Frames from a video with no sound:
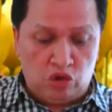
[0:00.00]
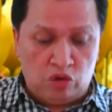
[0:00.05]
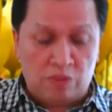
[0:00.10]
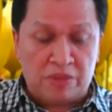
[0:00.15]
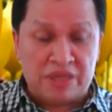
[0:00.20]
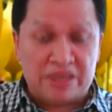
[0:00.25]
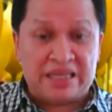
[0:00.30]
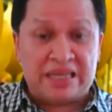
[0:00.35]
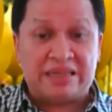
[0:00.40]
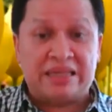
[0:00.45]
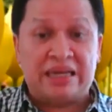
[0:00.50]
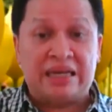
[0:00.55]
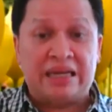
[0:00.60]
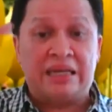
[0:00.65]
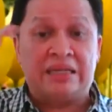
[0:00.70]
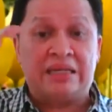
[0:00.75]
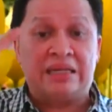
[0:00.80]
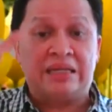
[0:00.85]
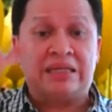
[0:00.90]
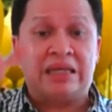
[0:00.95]
Untuk
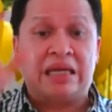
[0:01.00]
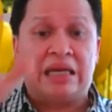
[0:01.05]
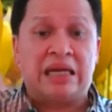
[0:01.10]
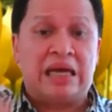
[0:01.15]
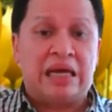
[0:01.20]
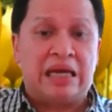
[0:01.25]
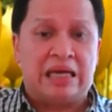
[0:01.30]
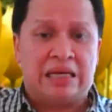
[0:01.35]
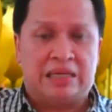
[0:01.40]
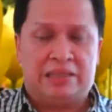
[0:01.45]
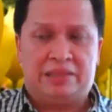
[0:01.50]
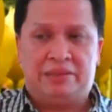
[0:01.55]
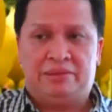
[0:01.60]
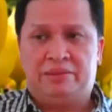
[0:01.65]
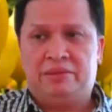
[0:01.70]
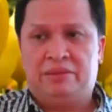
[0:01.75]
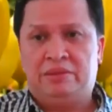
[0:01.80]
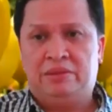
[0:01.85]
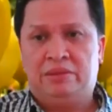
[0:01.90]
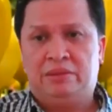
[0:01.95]
menyatakan
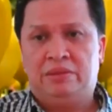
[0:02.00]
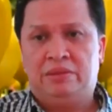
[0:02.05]
kesalahan.